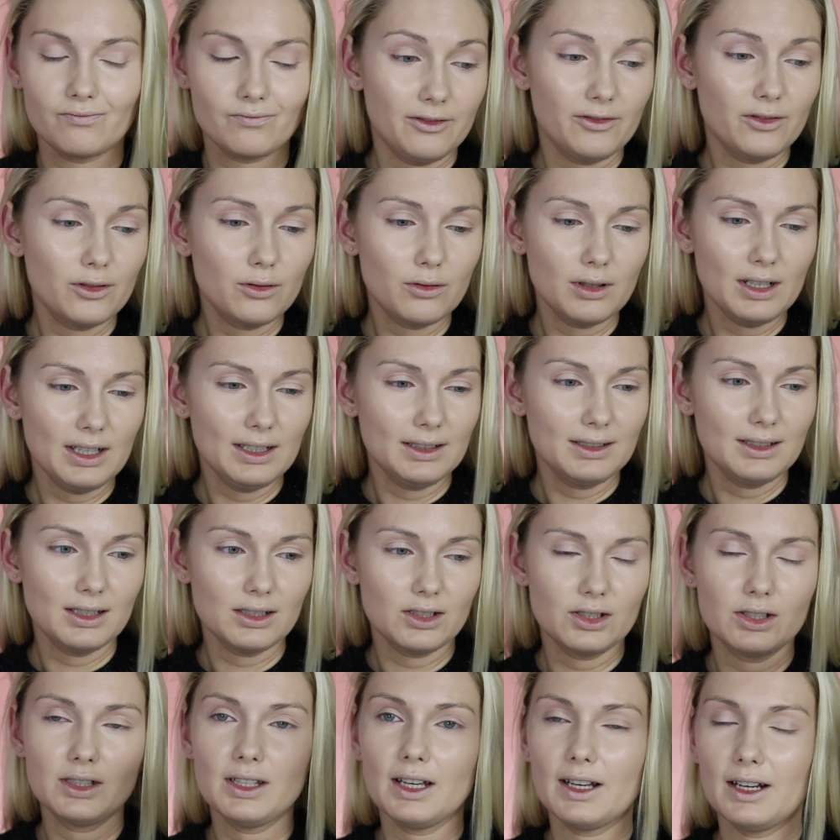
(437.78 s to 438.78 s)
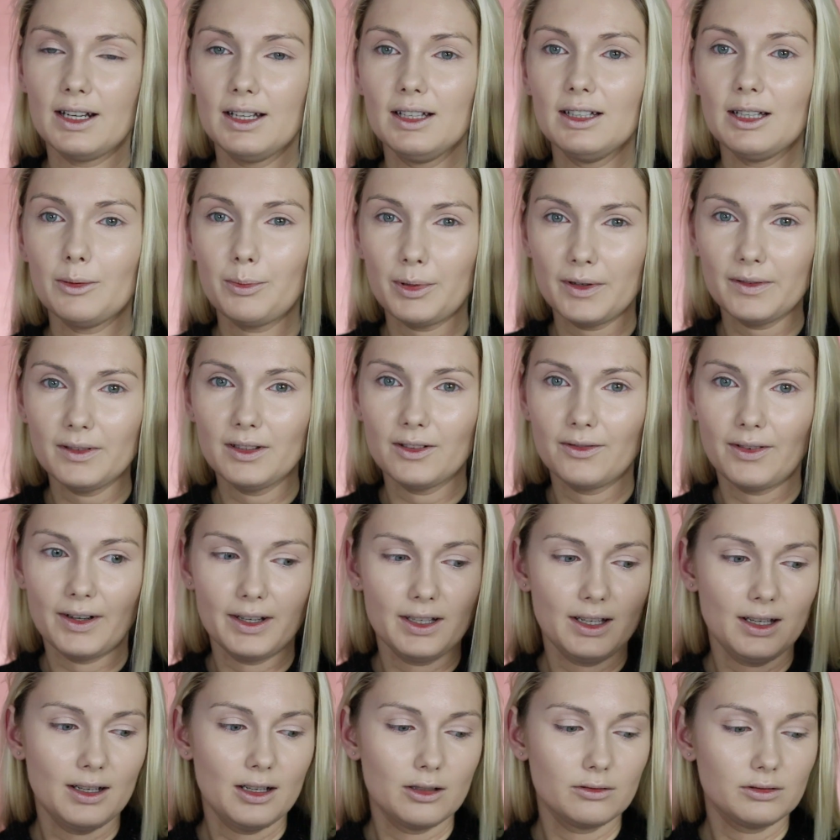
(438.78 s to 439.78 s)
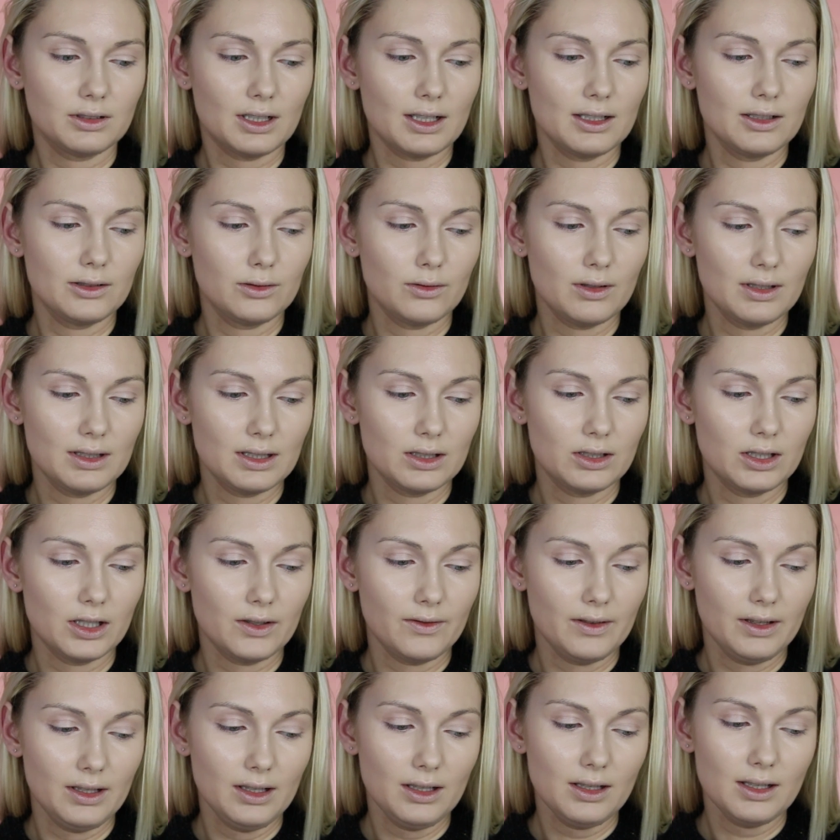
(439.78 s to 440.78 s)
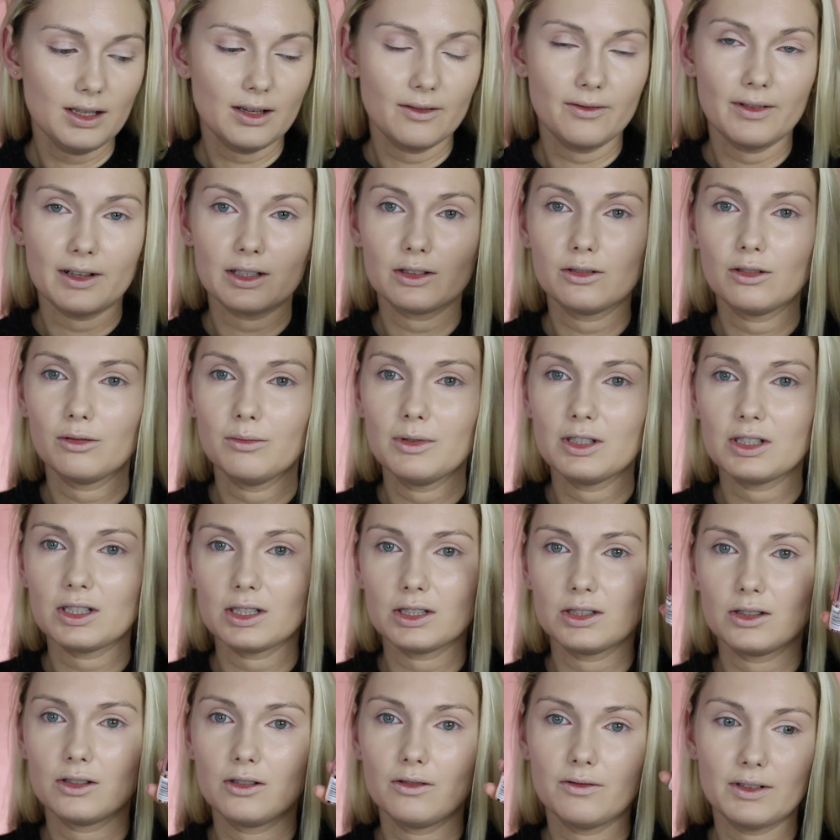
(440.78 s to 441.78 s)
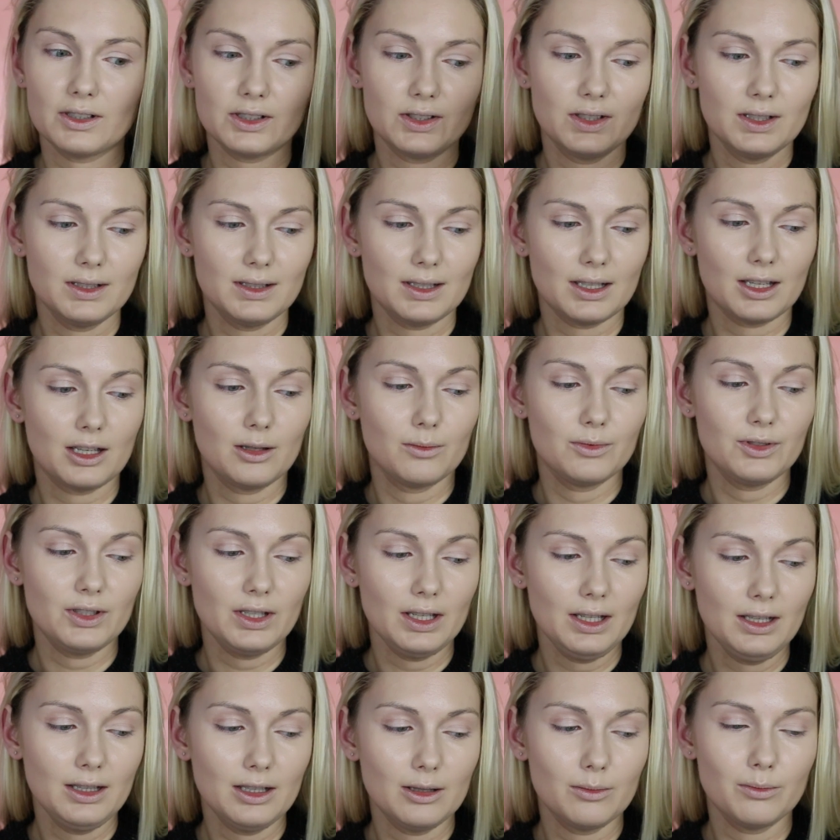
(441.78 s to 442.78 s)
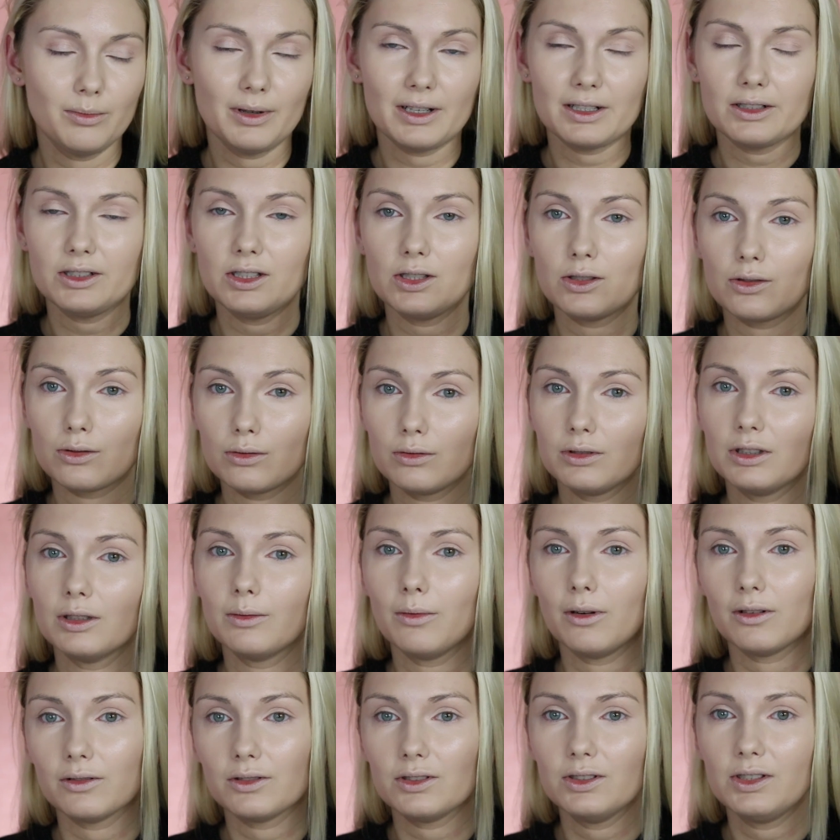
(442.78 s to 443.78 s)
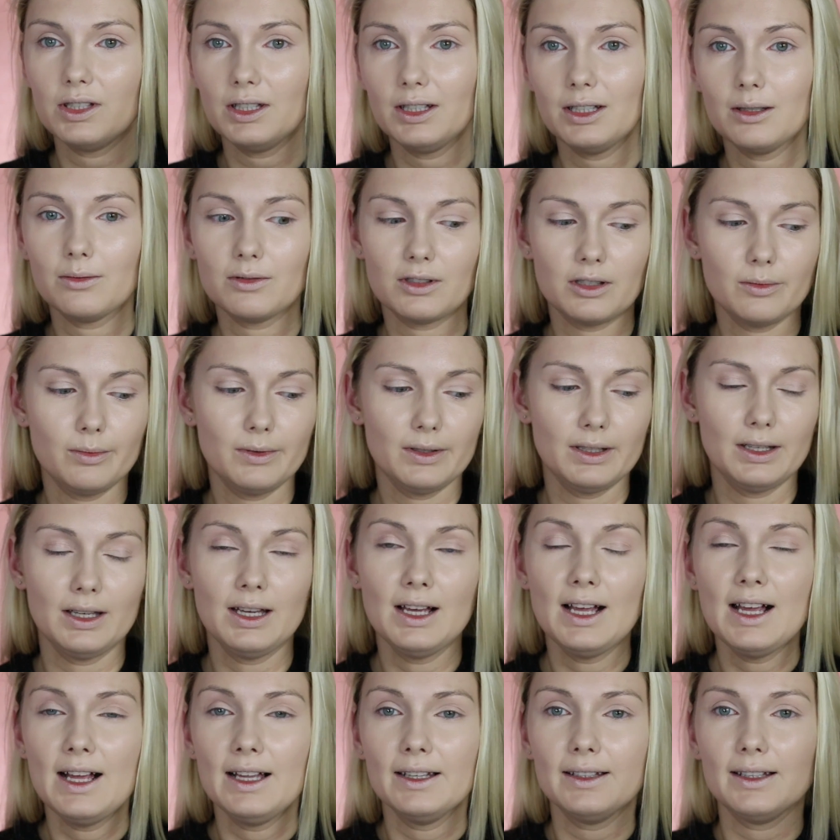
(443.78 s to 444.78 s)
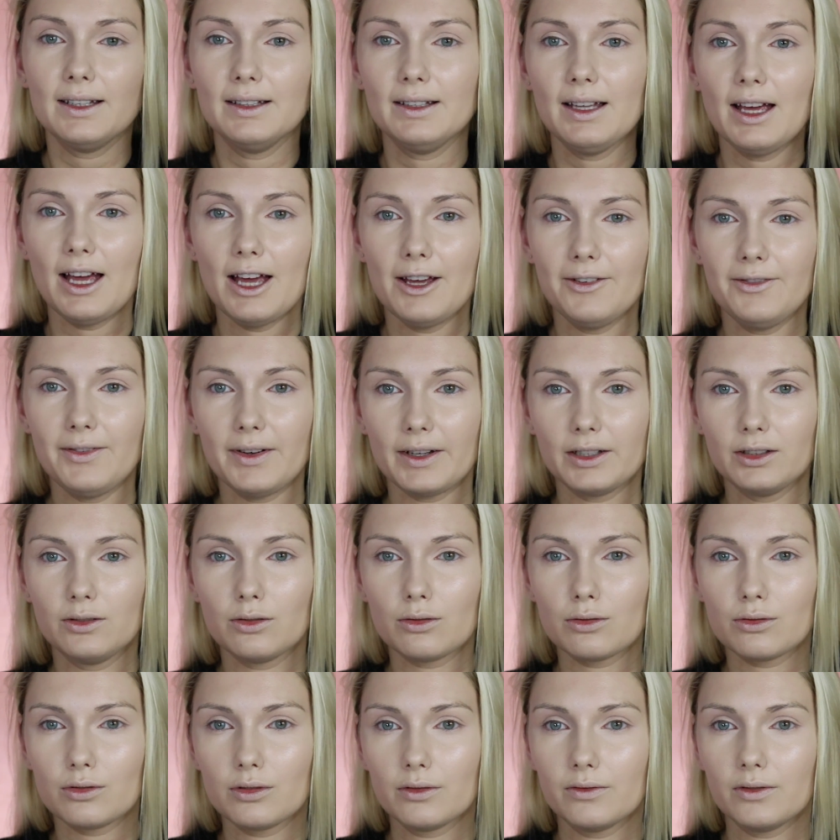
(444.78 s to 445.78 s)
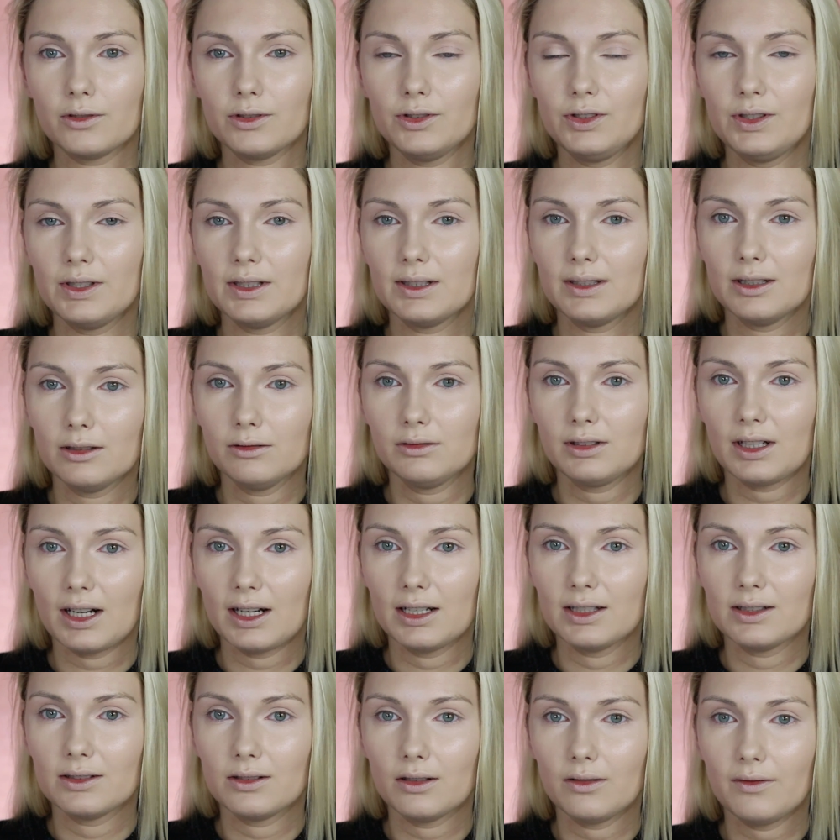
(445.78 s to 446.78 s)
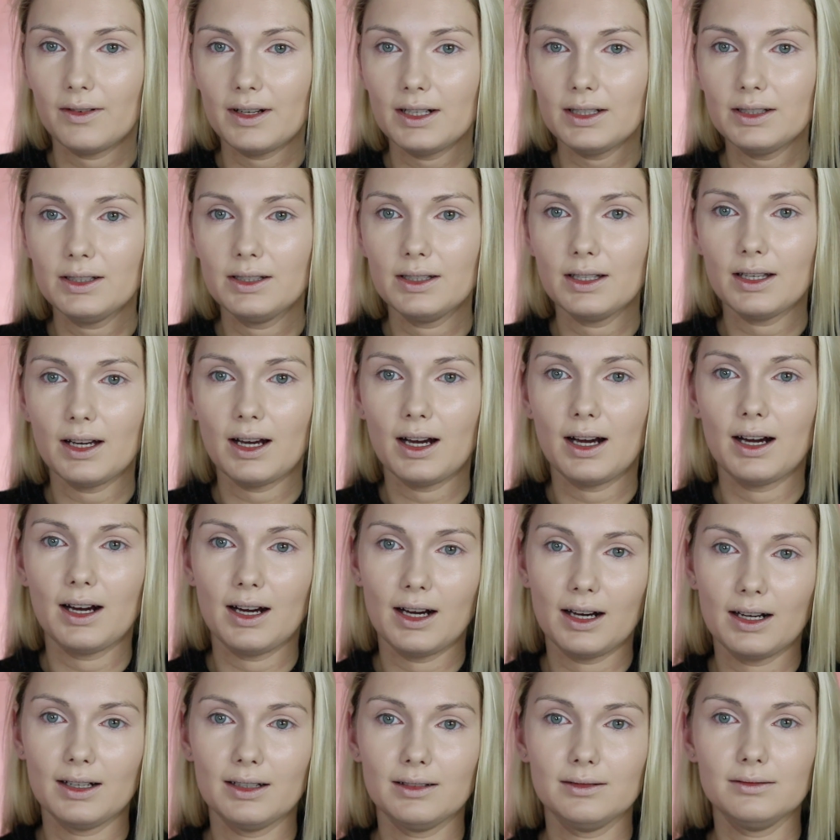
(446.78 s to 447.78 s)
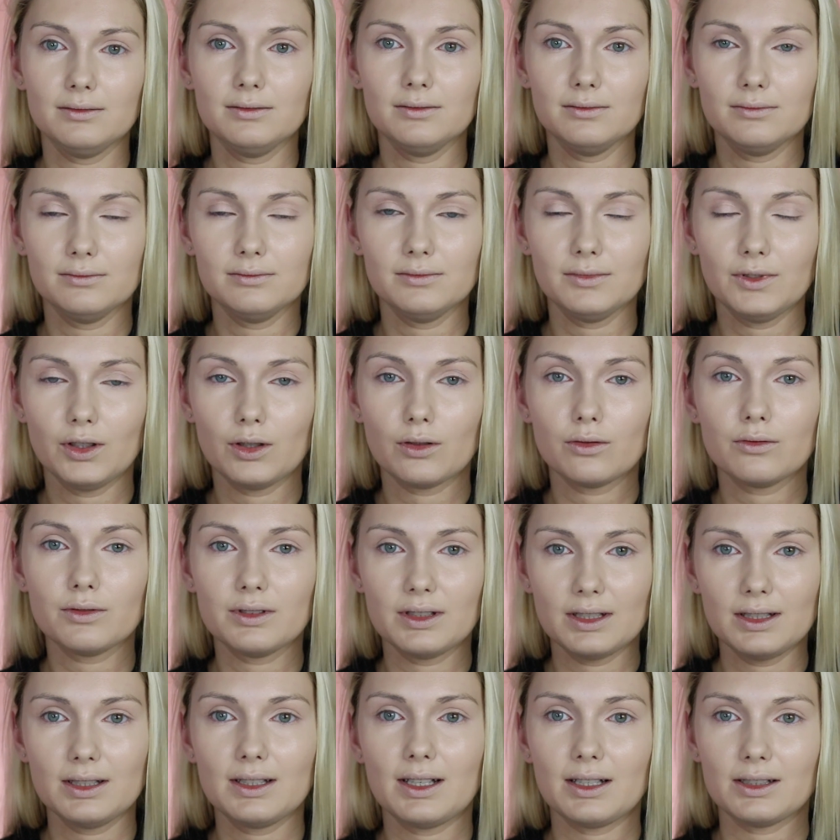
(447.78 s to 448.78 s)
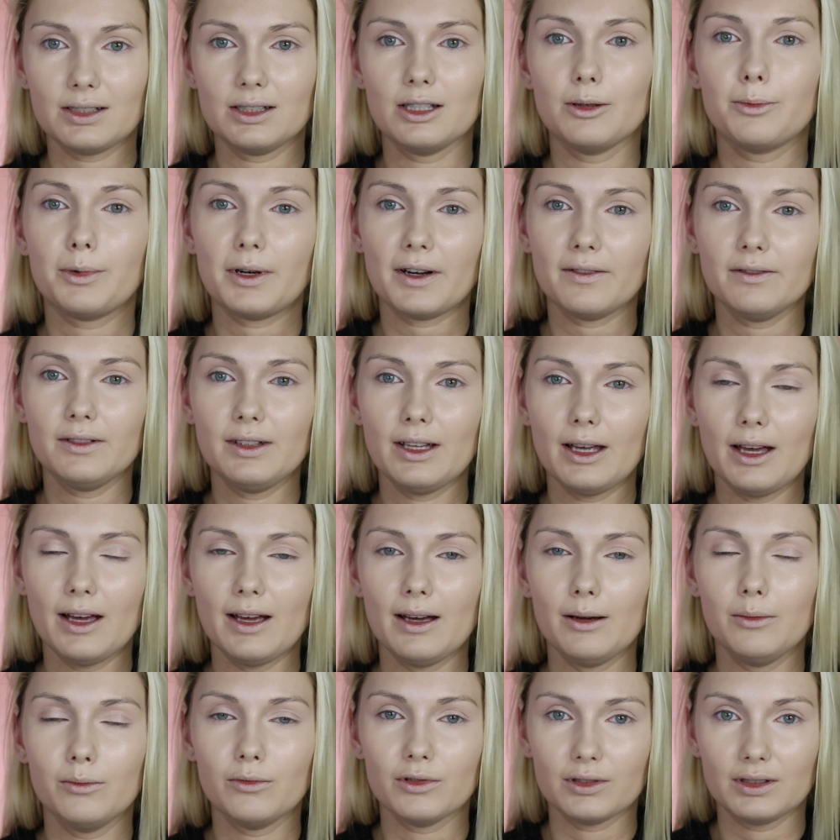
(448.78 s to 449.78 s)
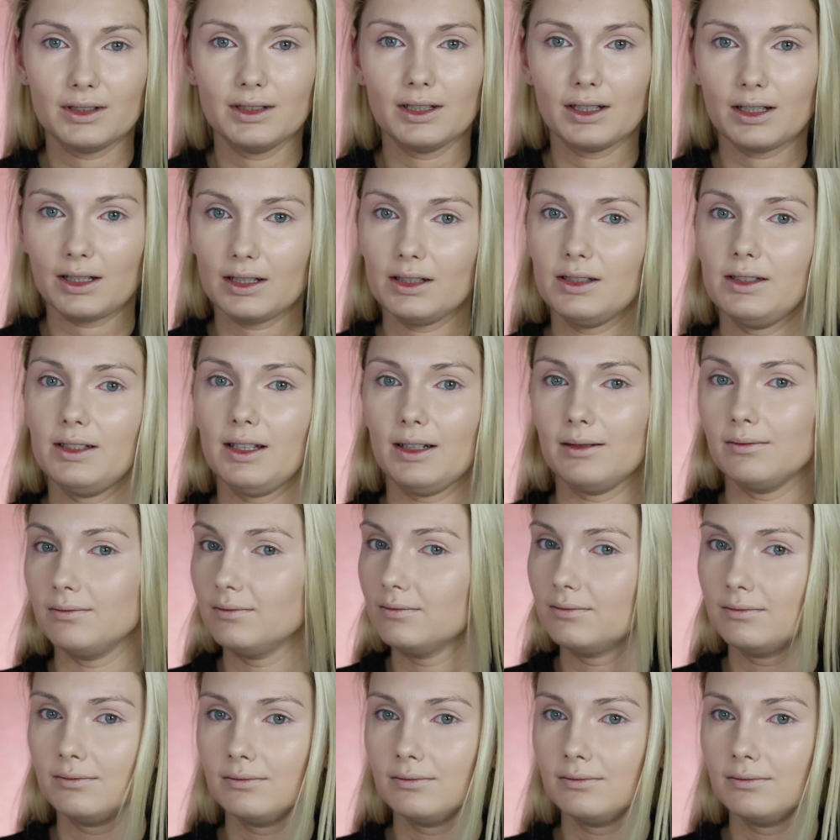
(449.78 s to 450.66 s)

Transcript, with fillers: W ogóle C4 naprawdę fajnie neutralizuje zaczerwienienia. Warto mieszać go właśnie z jakimś innym, bardziej żółtym odcieniem, żeby ten efekt różowości zneutralizować, a no, uzyskać naprawdę mocne krycie.